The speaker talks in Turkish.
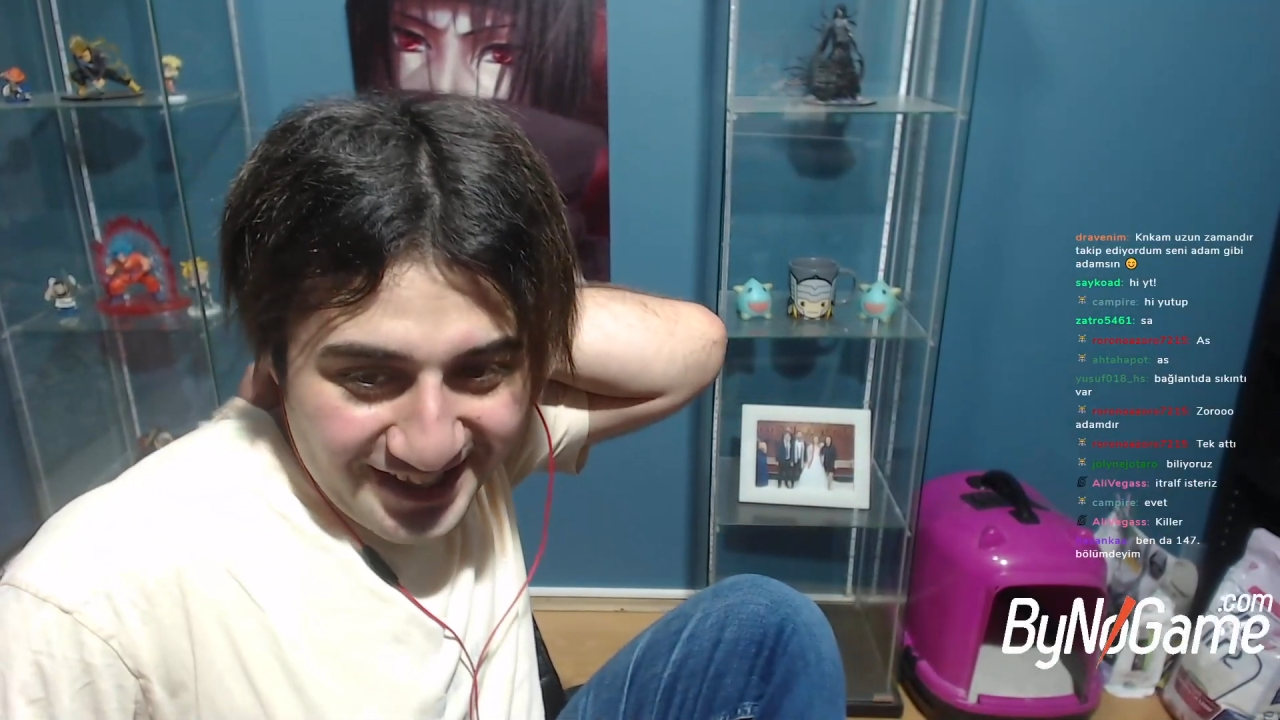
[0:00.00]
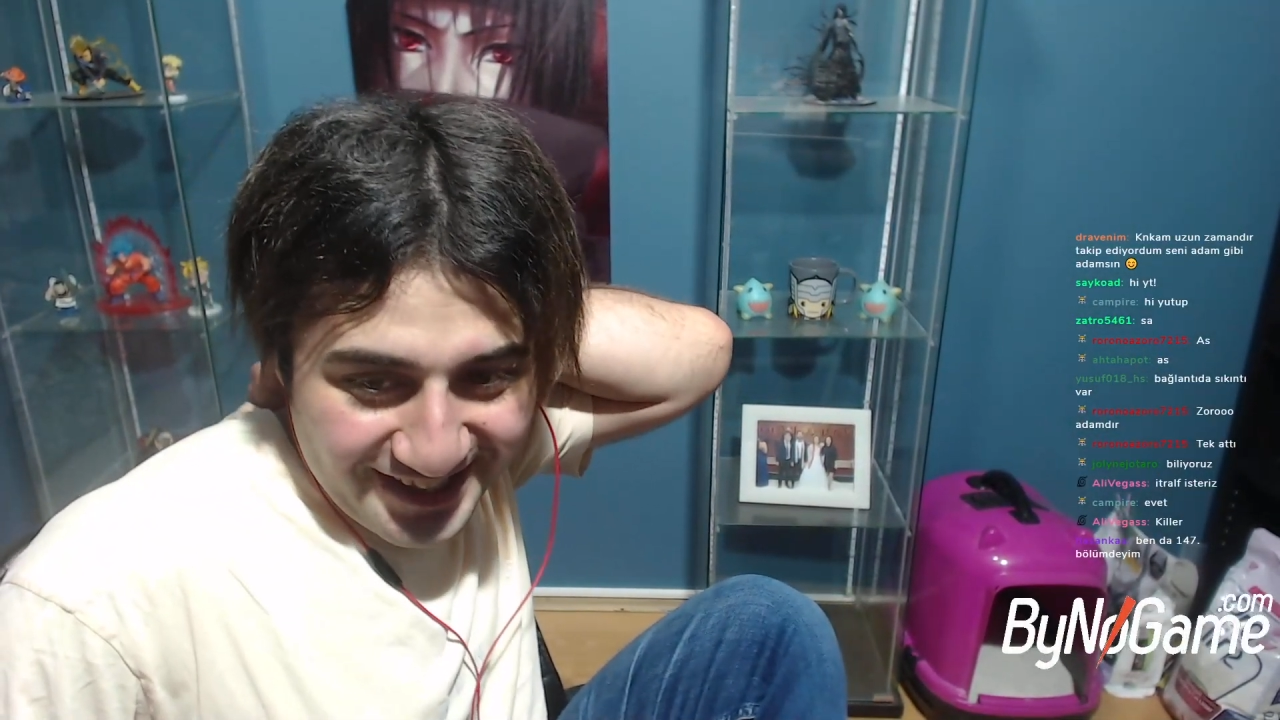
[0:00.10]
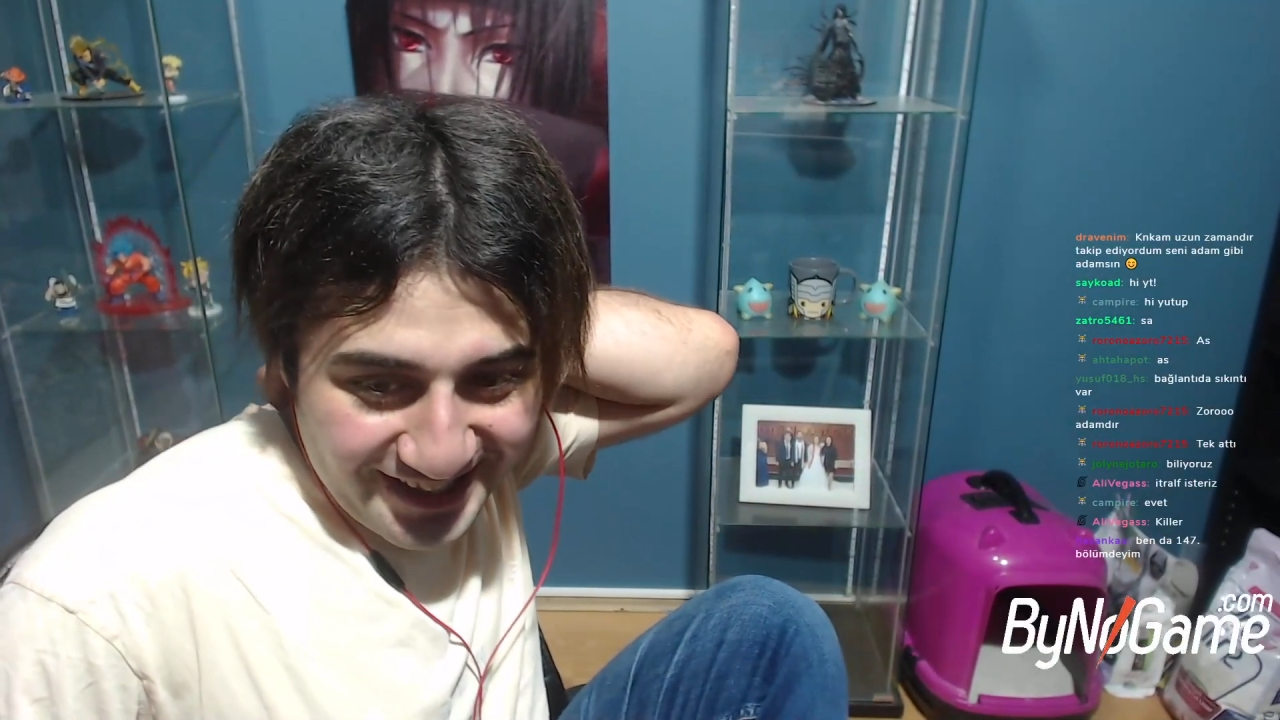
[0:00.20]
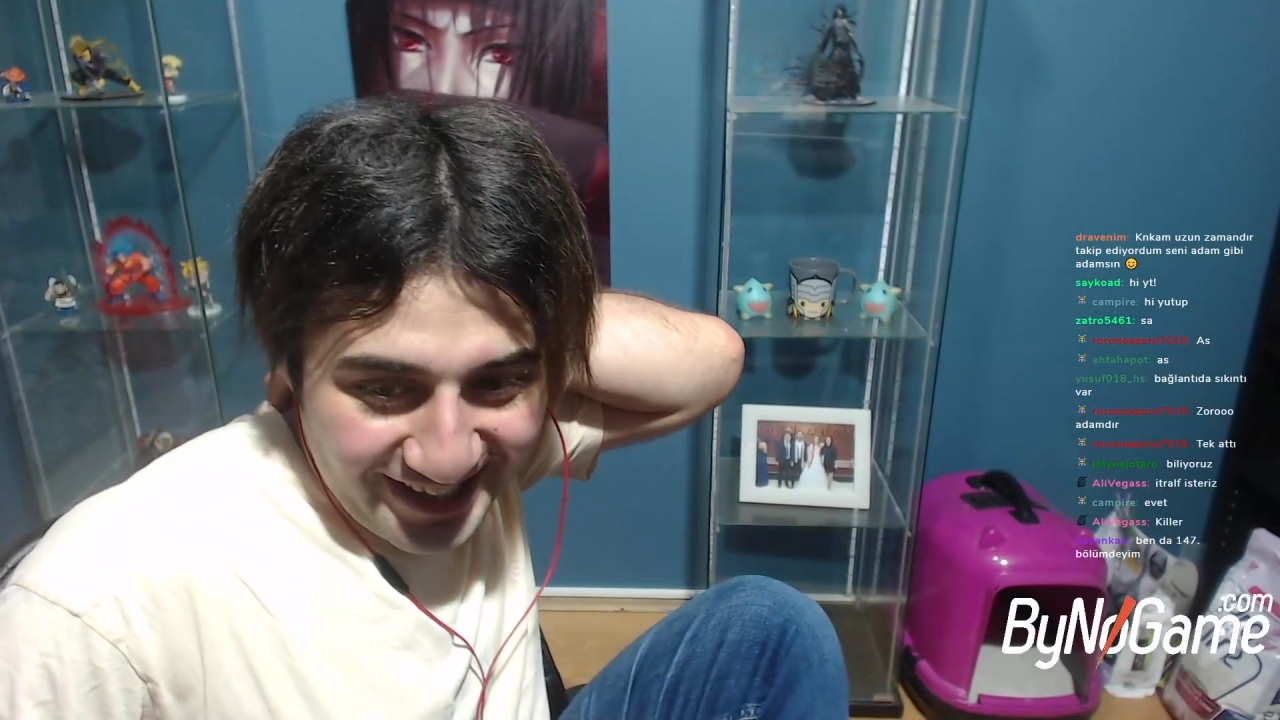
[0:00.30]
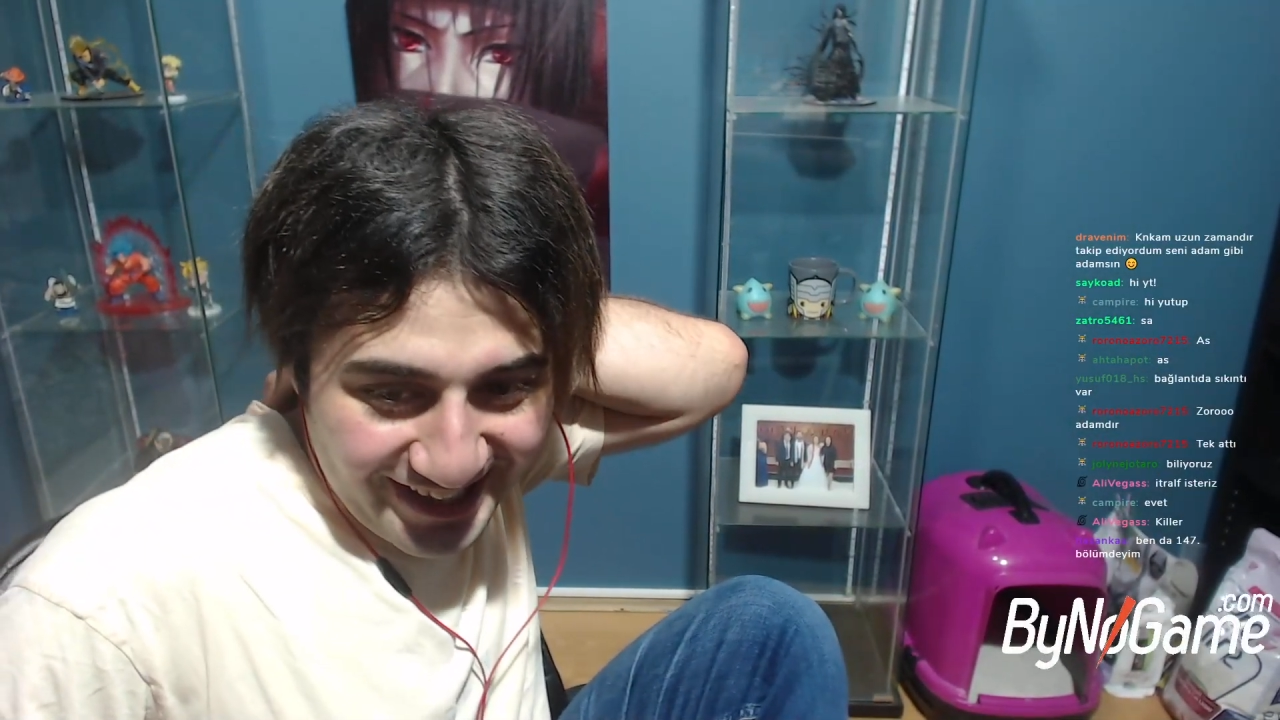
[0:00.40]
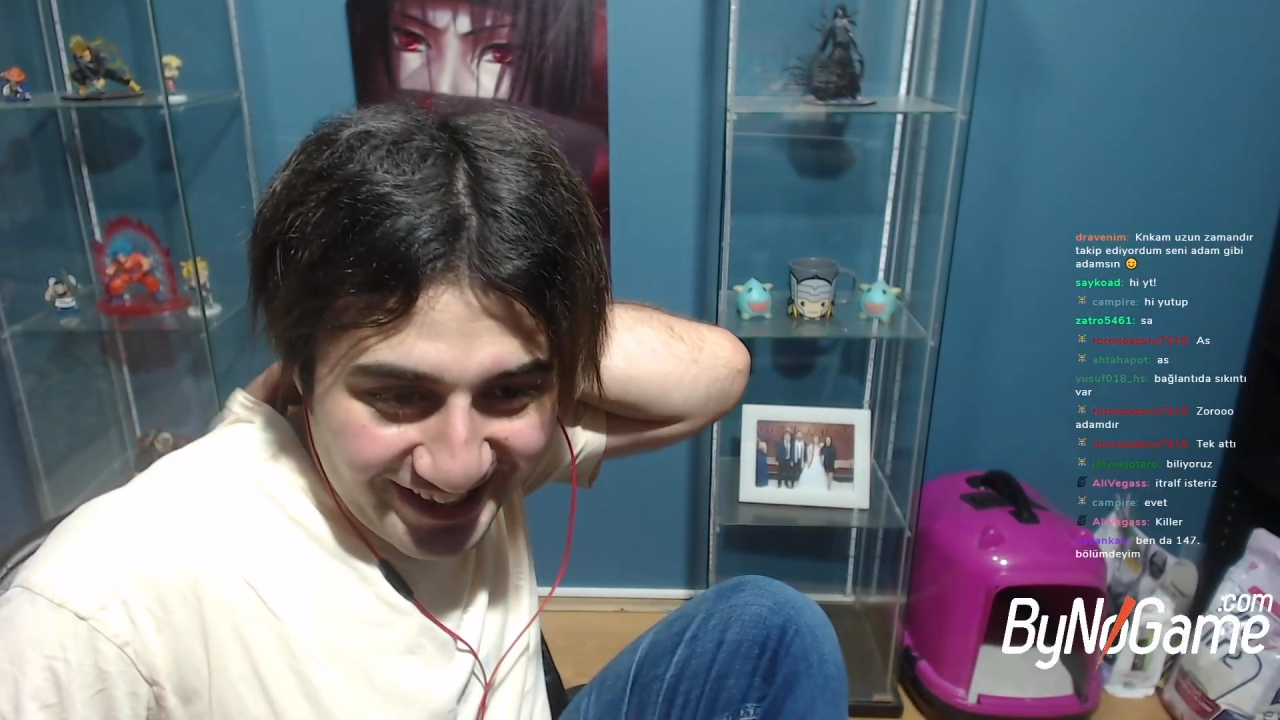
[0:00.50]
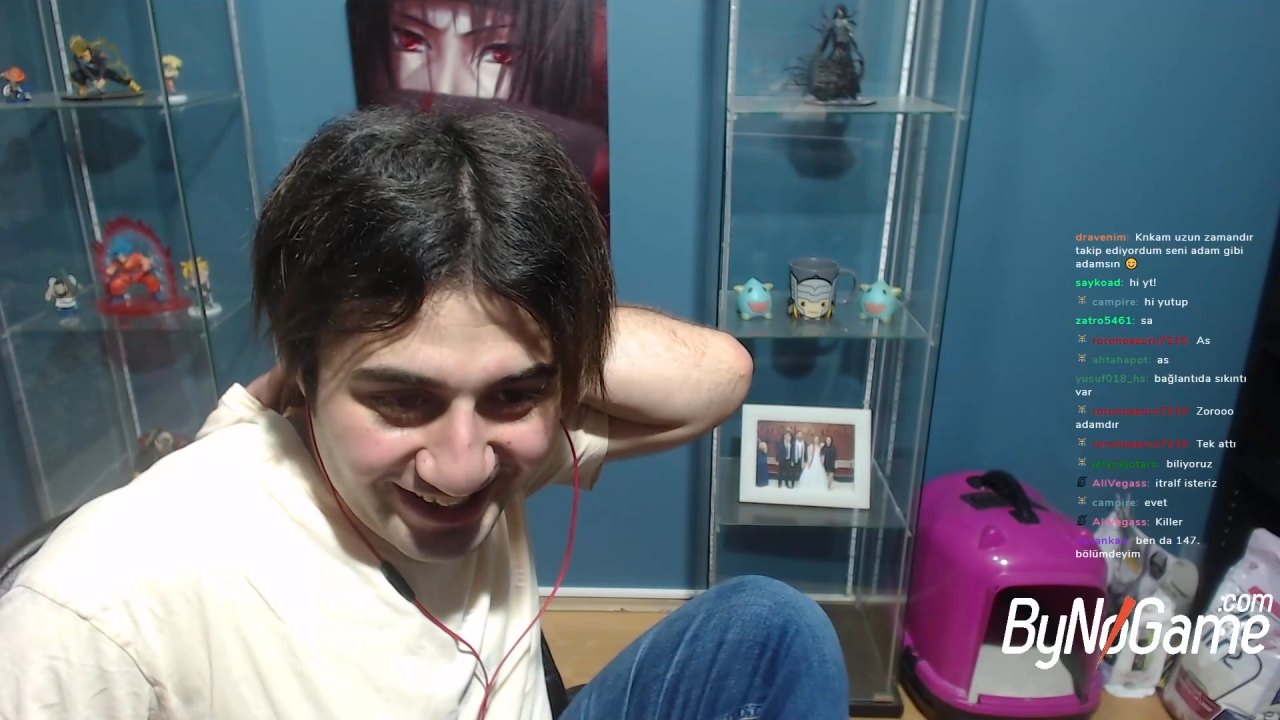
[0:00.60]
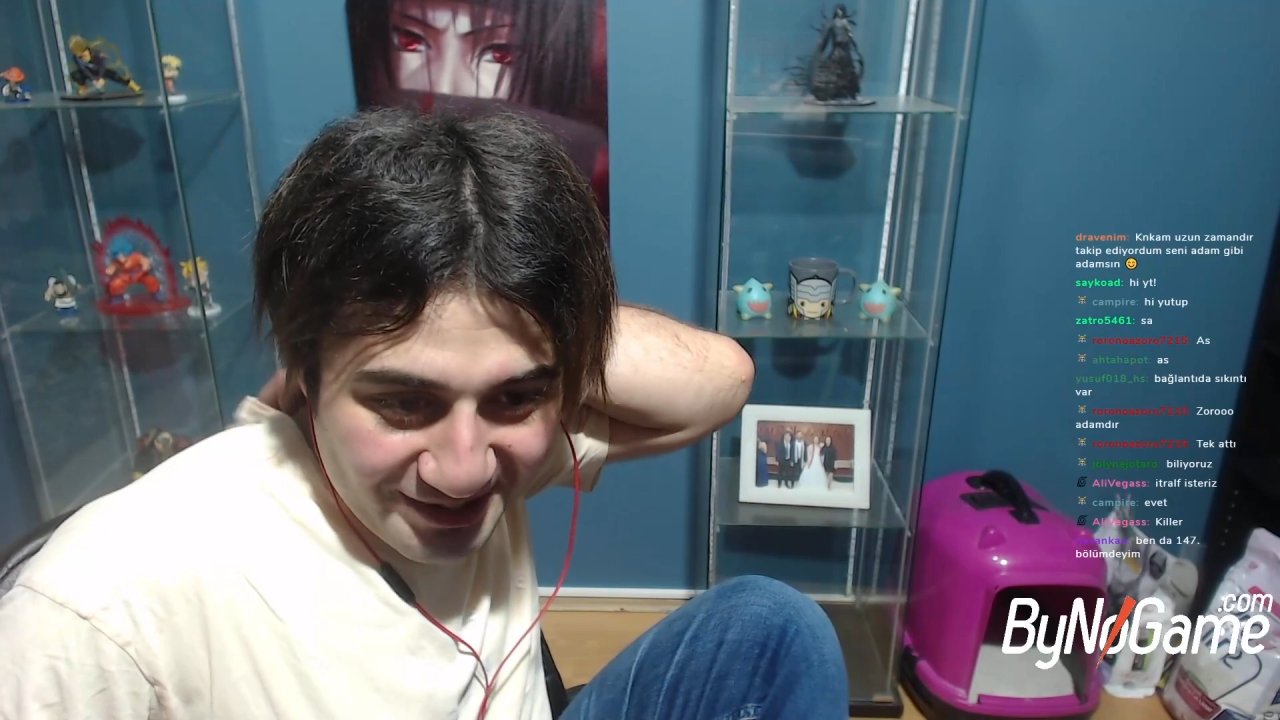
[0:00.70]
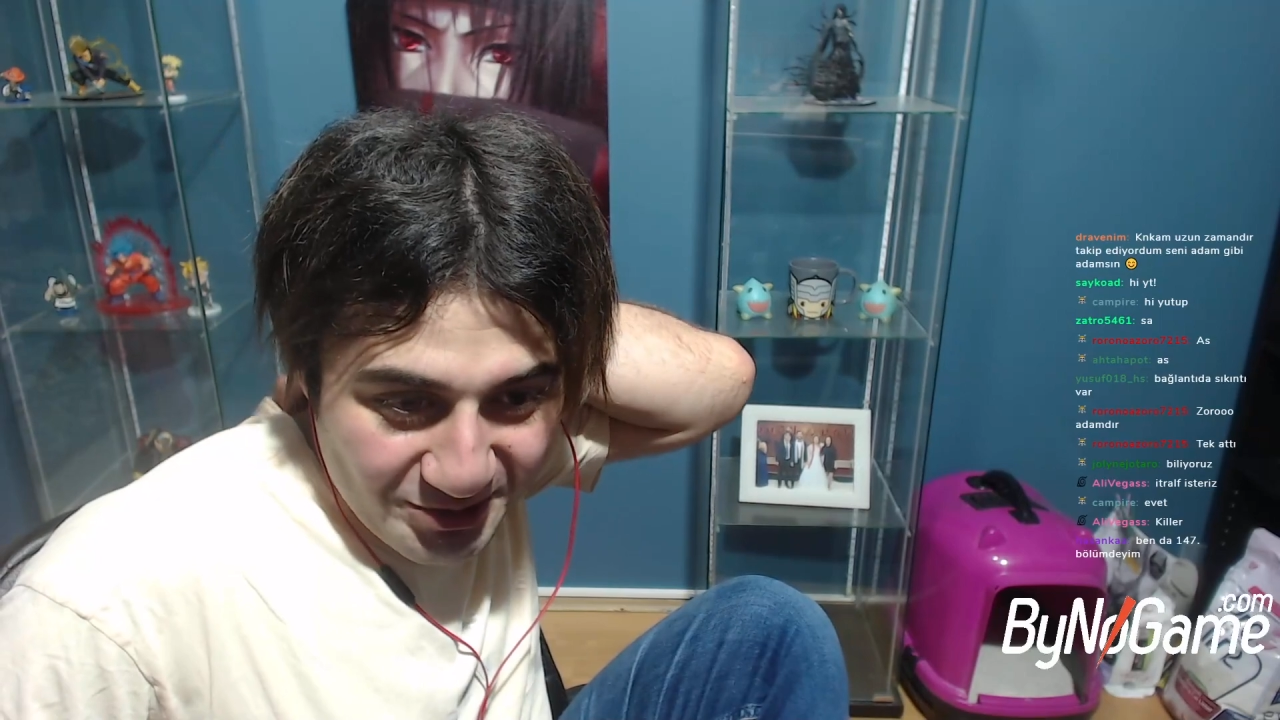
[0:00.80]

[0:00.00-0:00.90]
Yani